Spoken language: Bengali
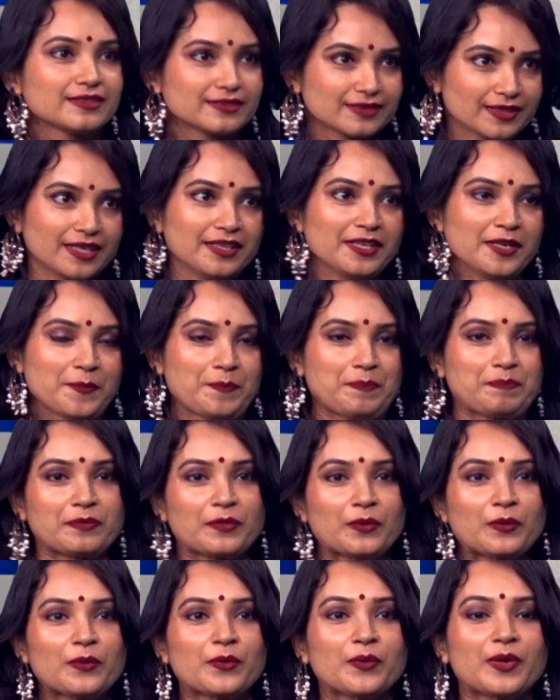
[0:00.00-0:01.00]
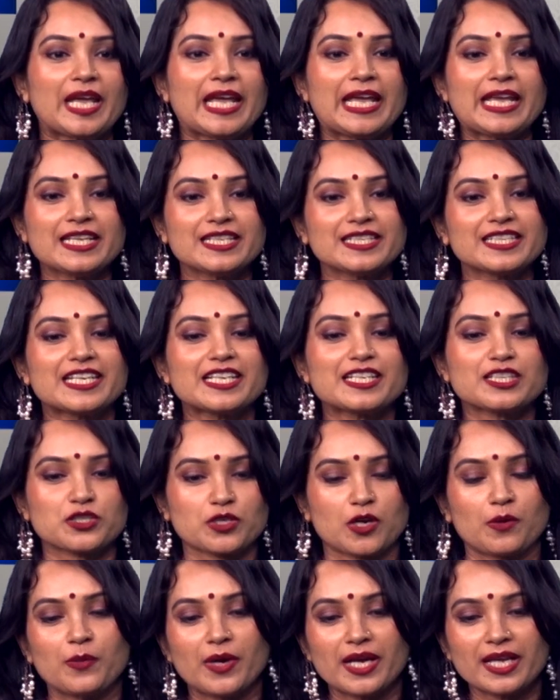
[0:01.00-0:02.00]
তাই না তো এই যে
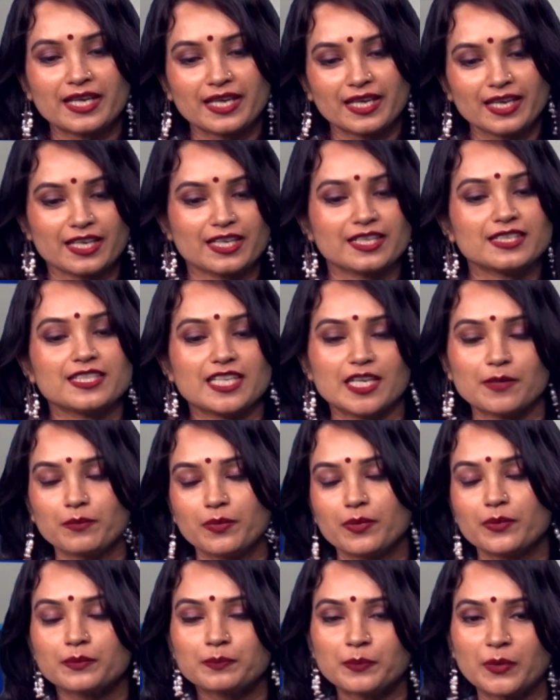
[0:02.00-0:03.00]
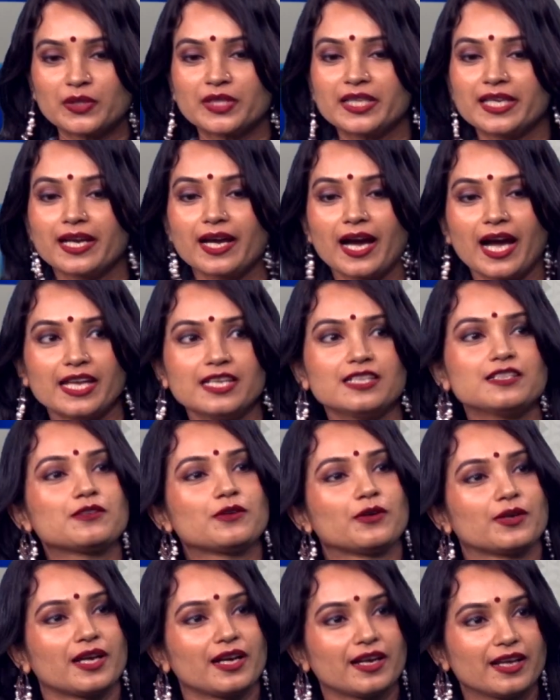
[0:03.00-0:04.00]
সবাইকে ঠিক পথে গাইড
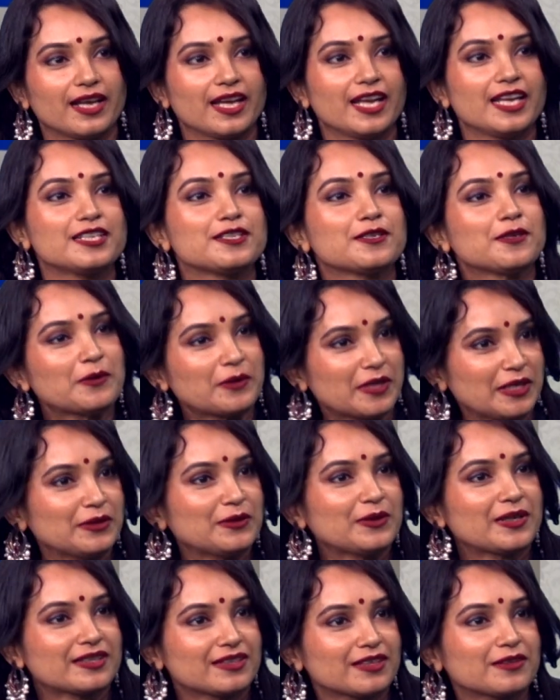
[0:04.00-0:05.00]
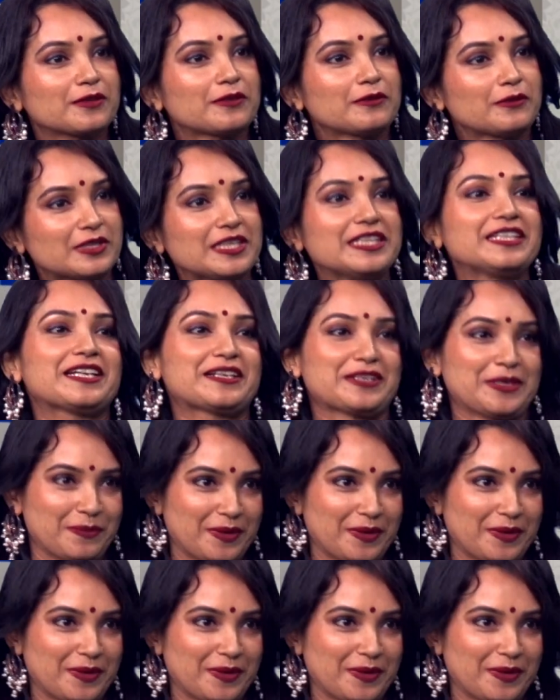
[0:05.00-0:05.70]
করা এটাও কিন্তু একটা কঠিন একটা